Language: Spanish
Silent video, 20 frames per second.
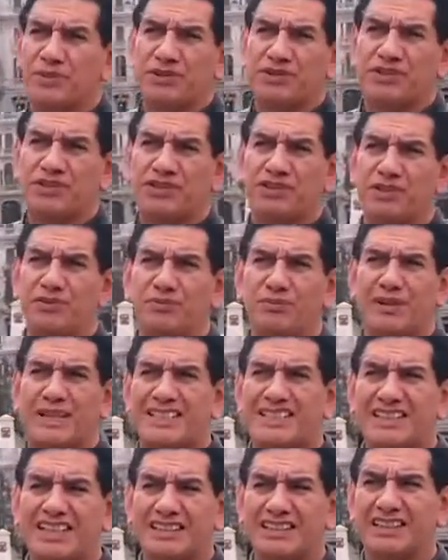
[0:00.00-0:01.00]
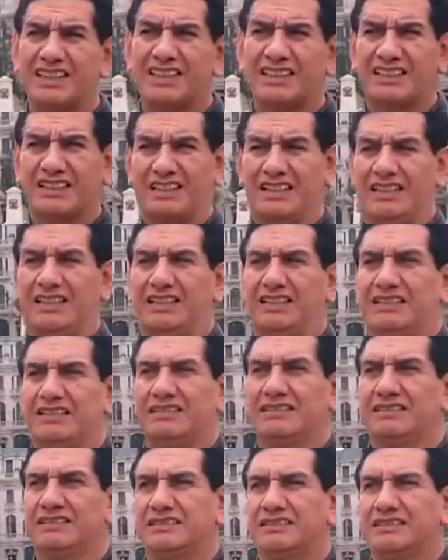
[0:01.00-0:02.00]
posición bastante clara.
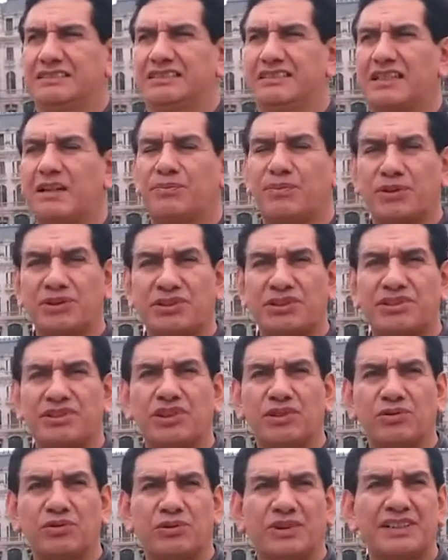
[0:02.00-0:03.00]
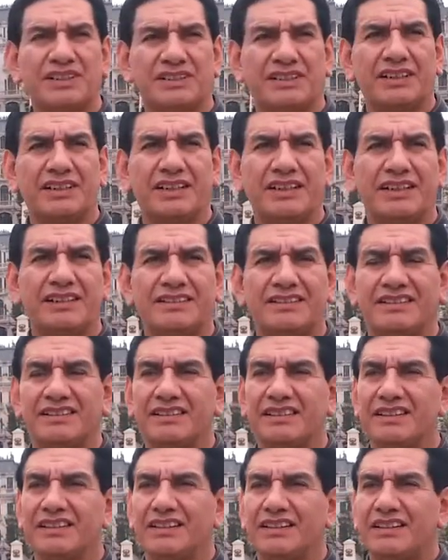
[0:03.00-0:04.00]
La posición nuestra es
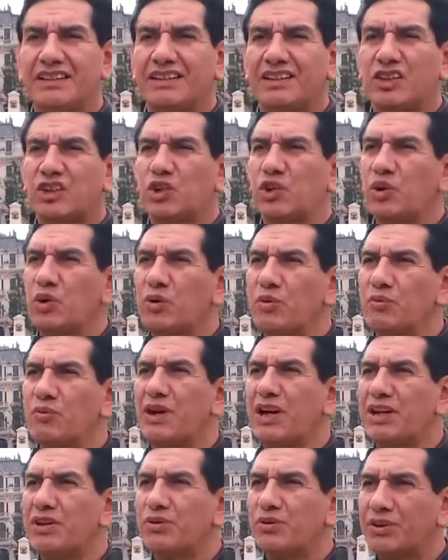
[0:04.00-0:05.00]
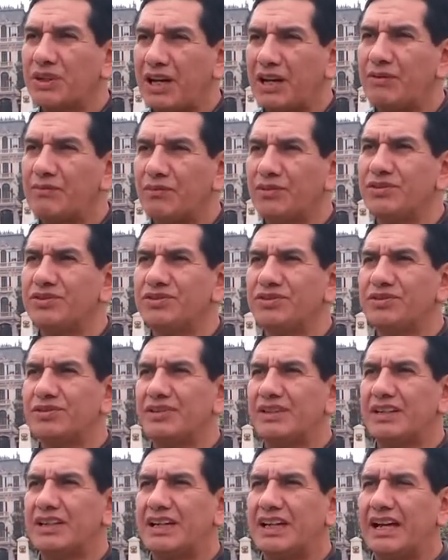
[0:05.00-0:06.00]
cómo ayudamos
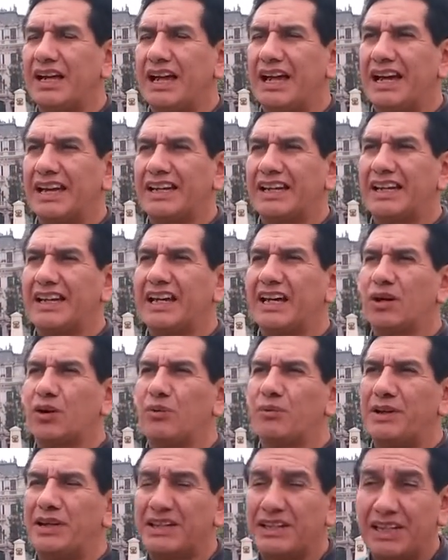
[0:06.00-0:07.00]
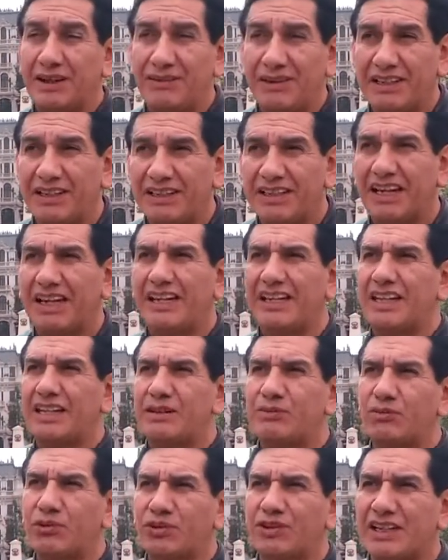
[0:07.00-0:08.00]
a que la gobernabilidad y la
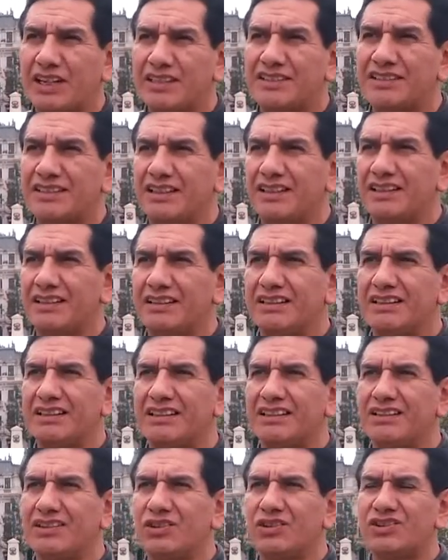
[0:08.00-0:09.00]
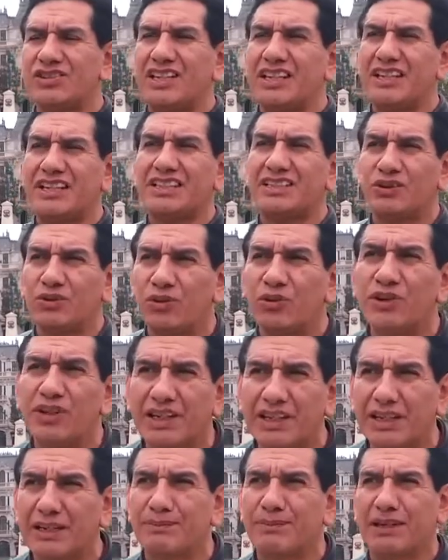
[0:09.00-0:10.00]
democracia no se
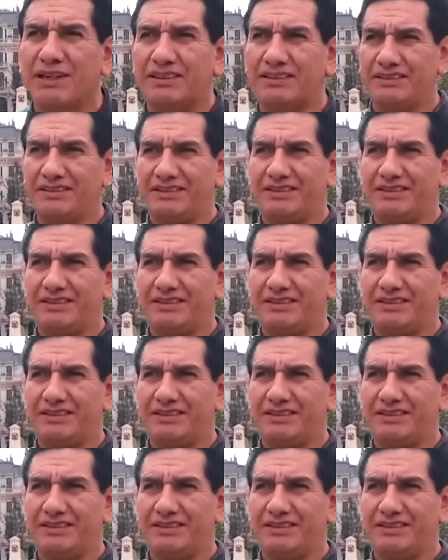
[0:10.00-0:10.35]
destruyen en el país.